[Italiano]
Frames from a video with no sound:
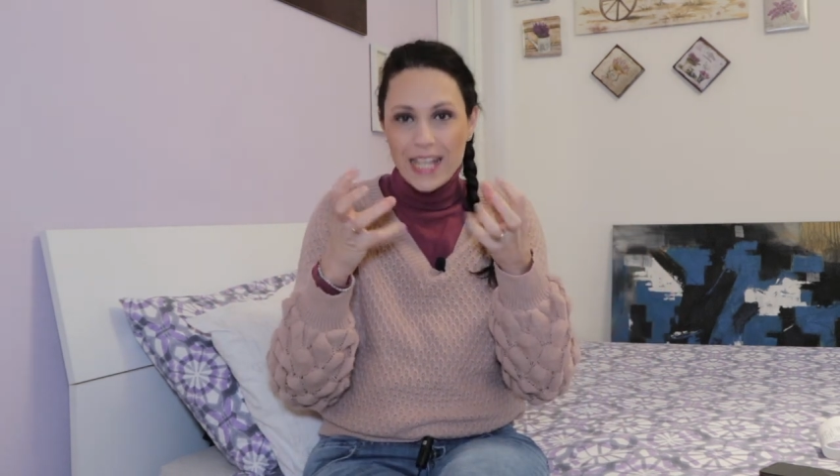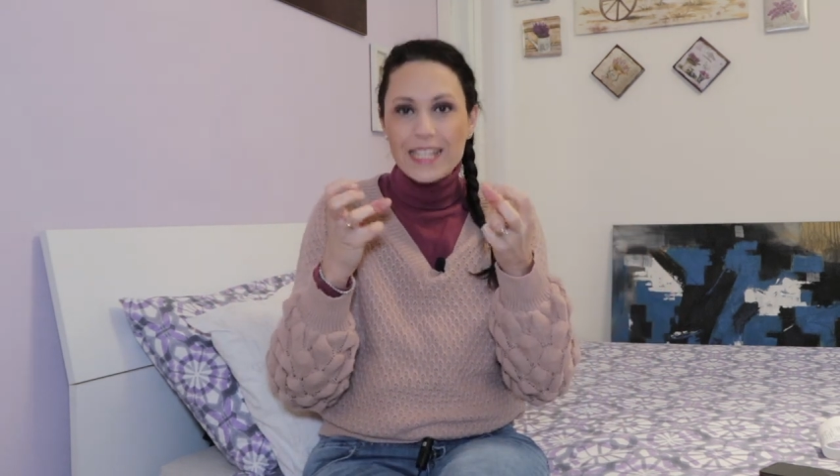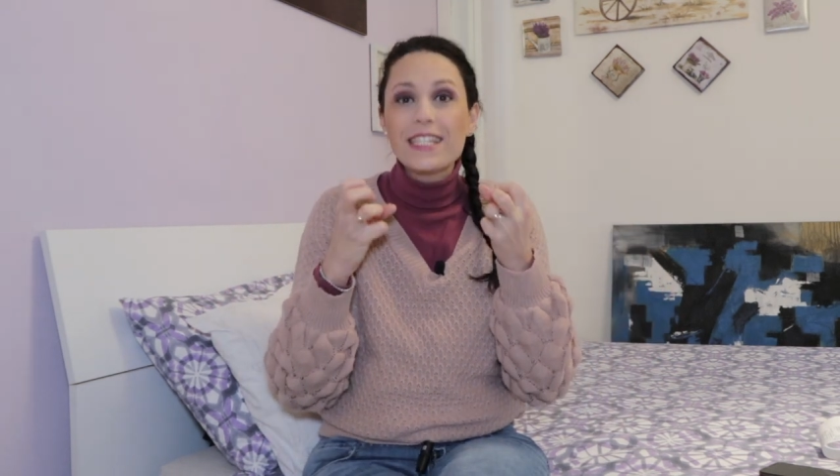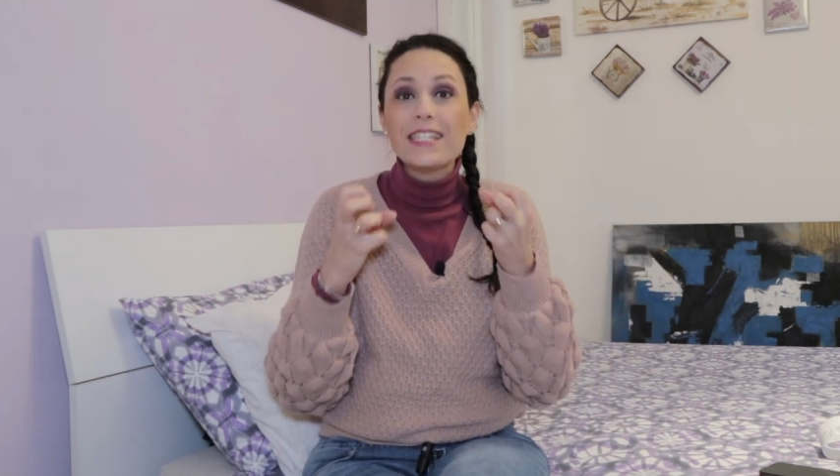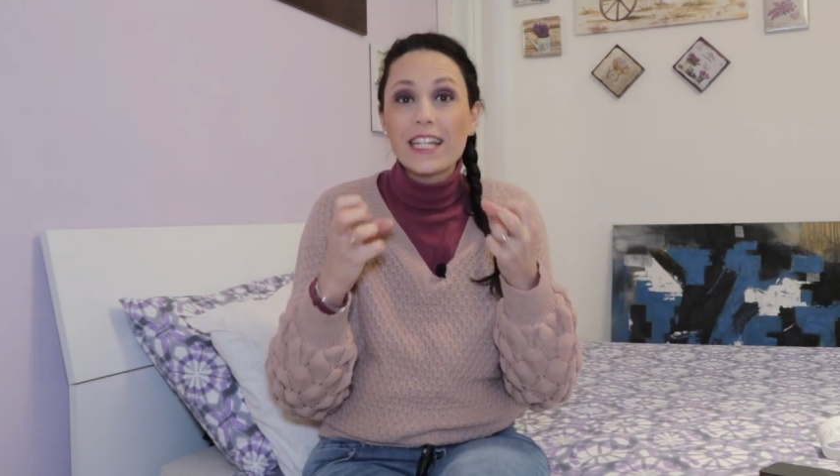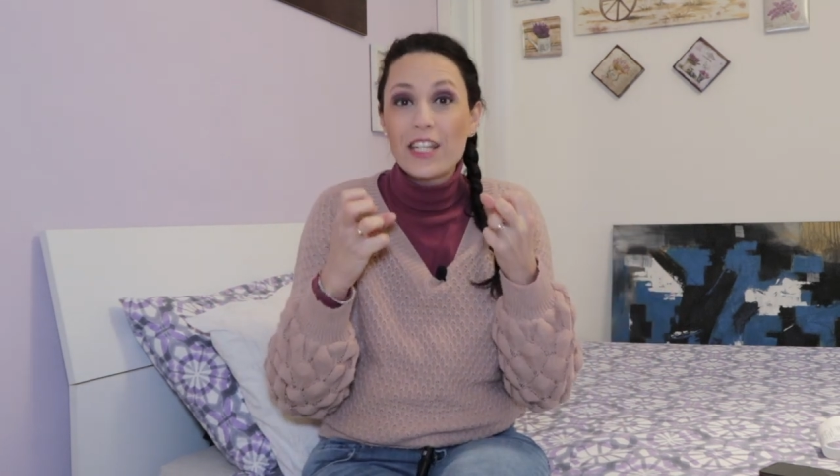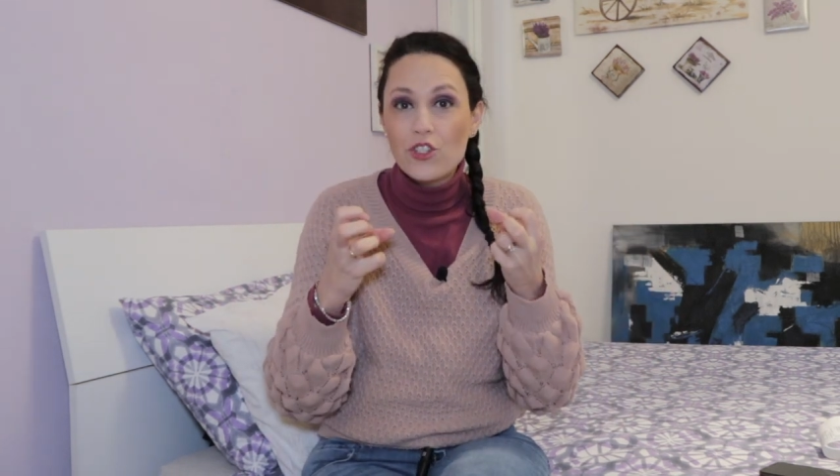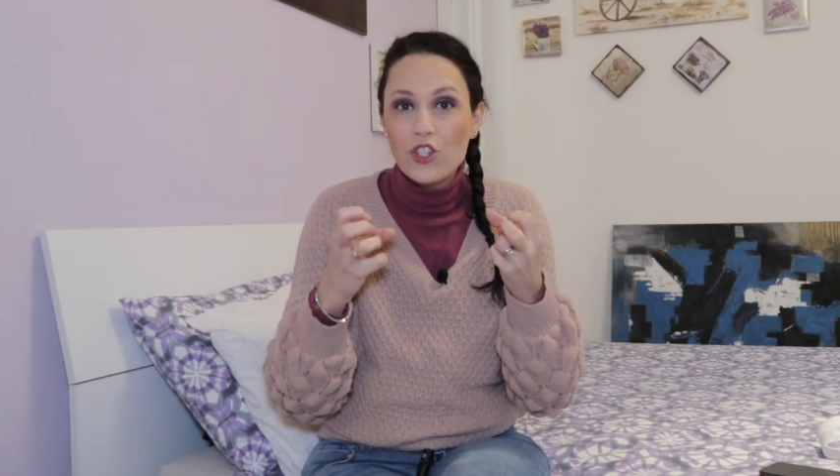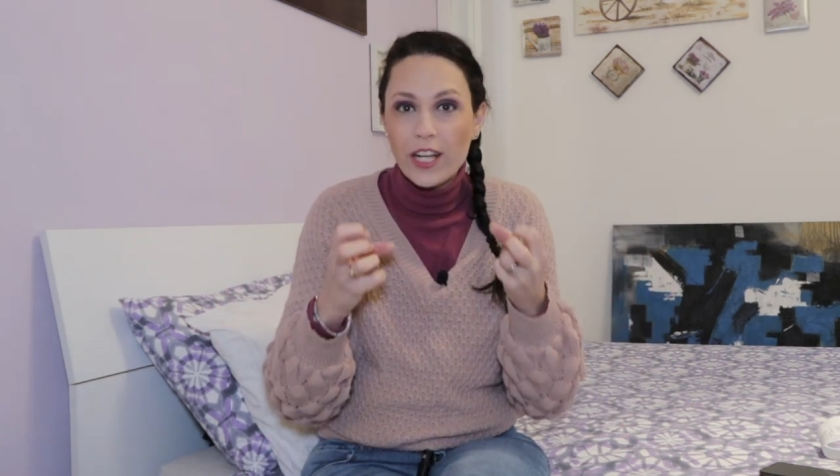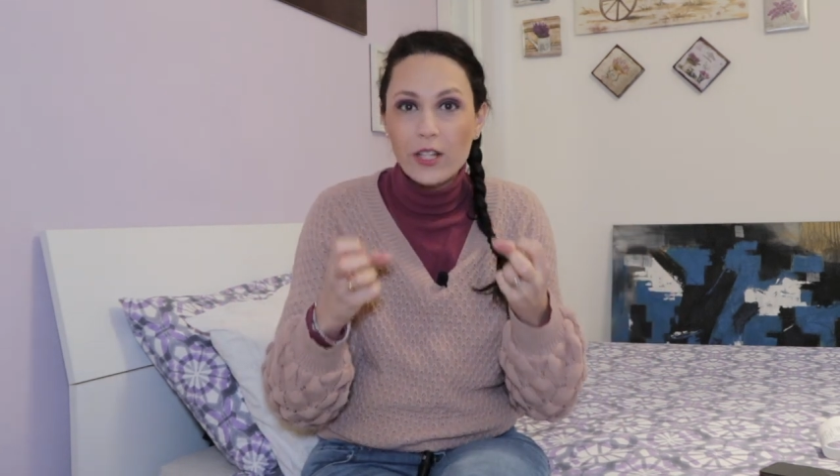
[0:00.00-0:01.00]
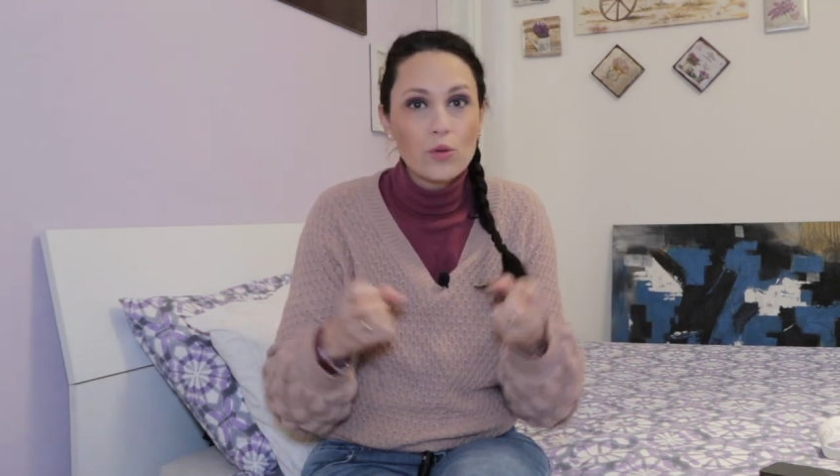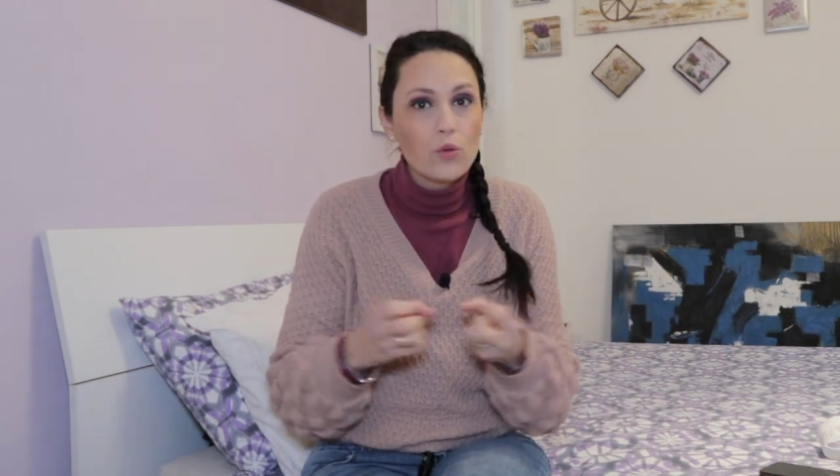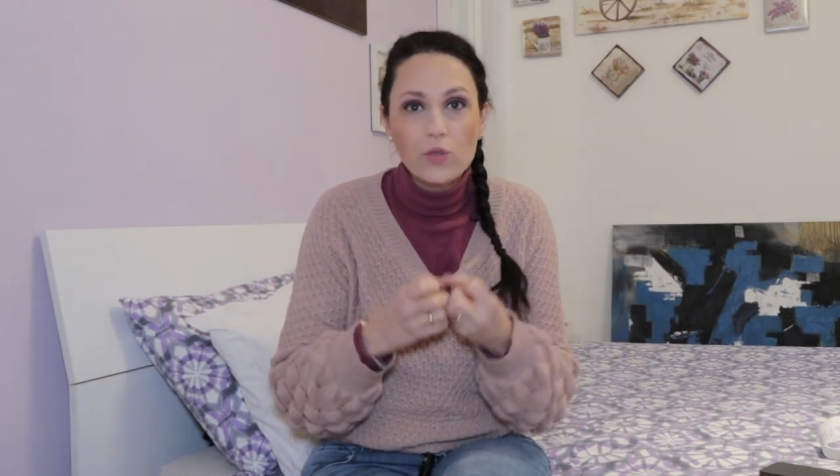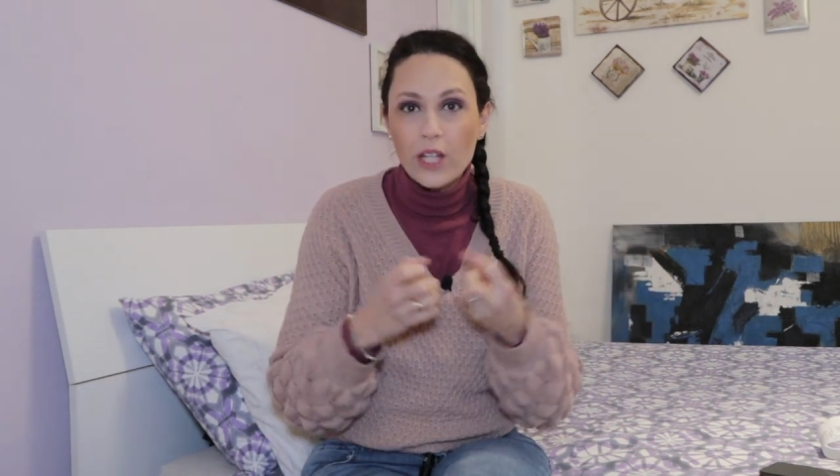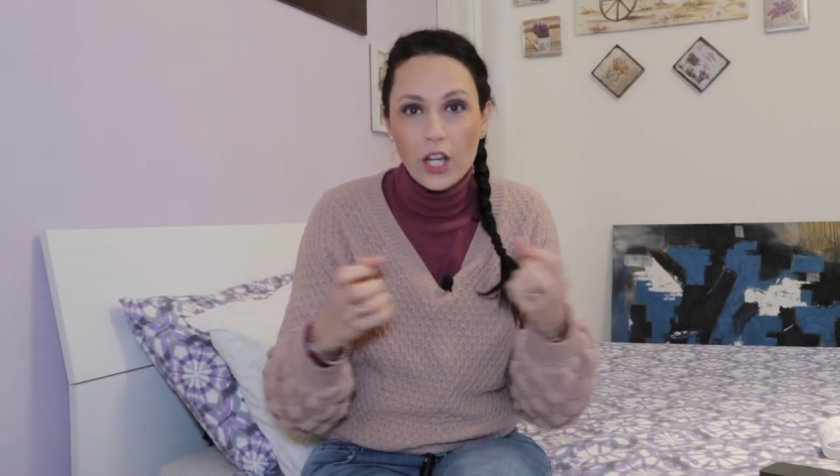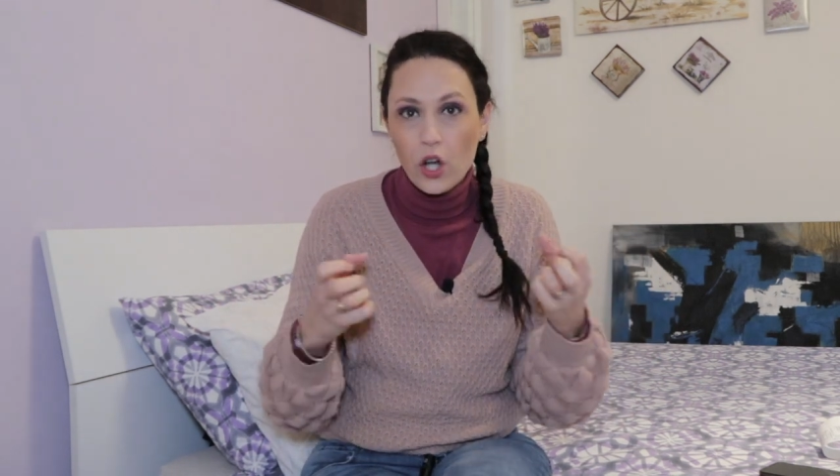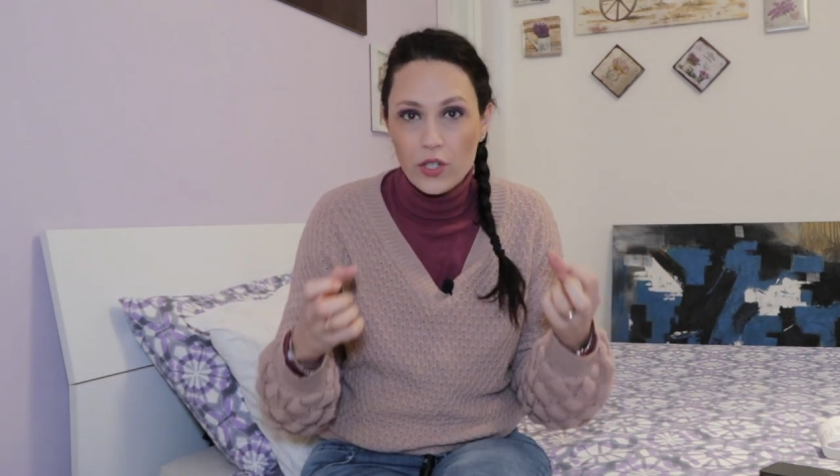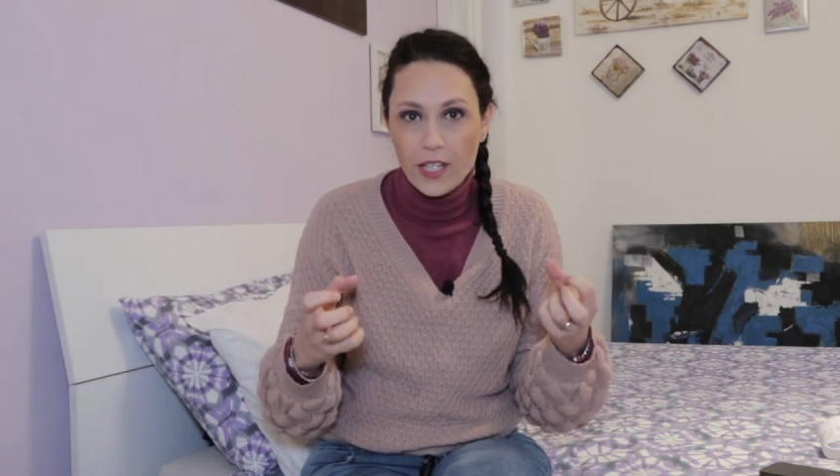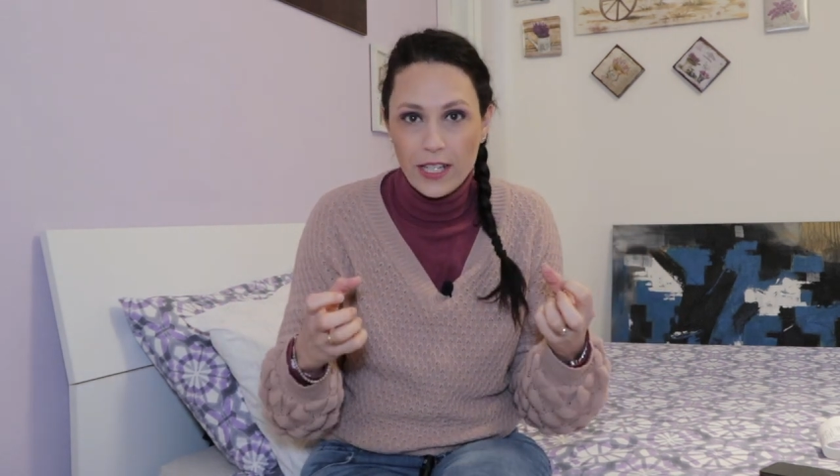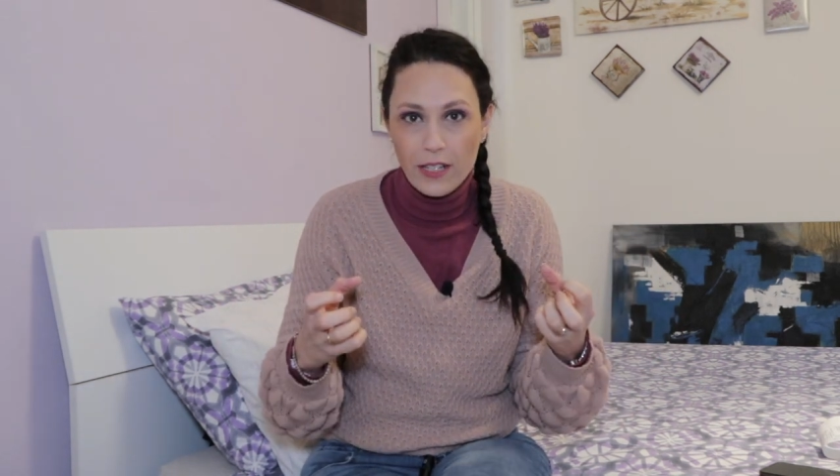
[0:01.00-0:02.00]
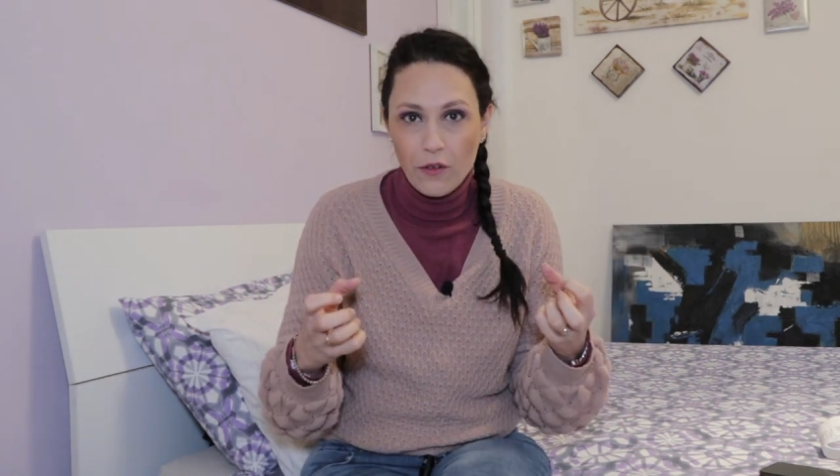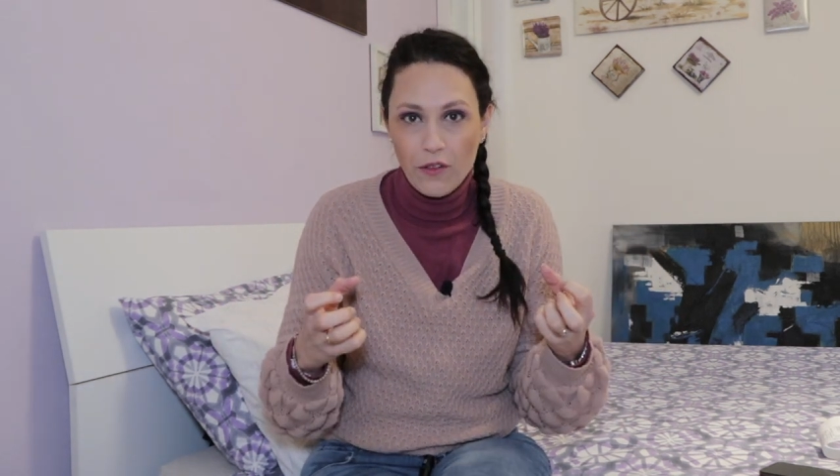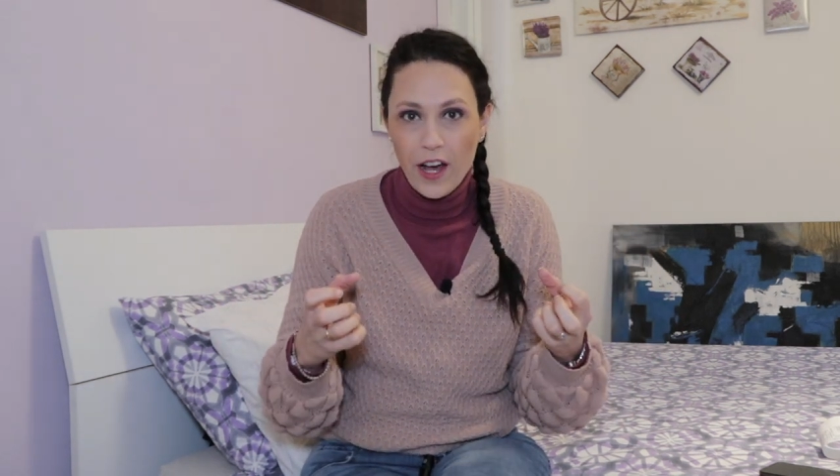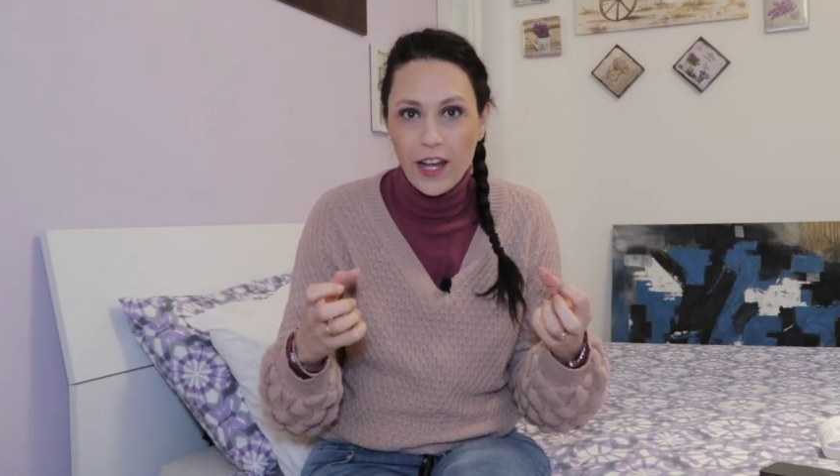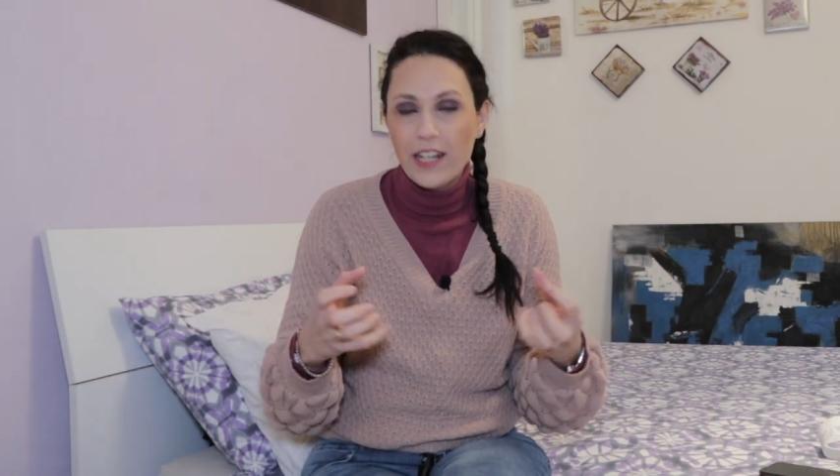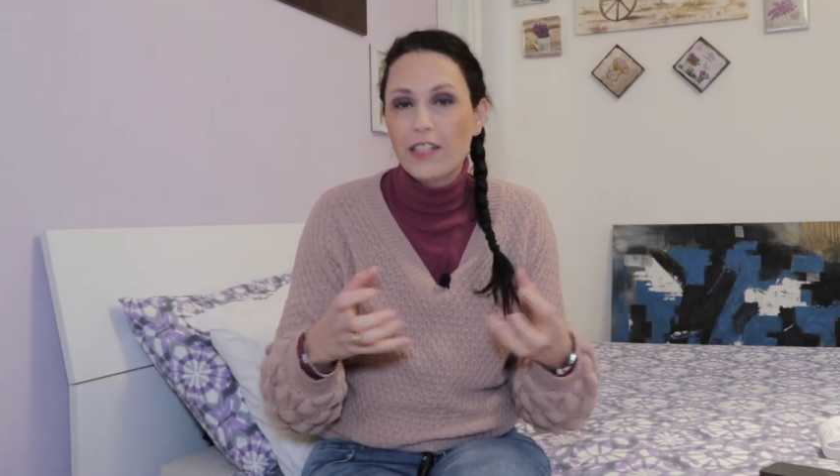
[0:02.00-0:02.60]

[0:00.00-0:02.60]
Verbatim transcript: stringere tutte le cose che devo fare,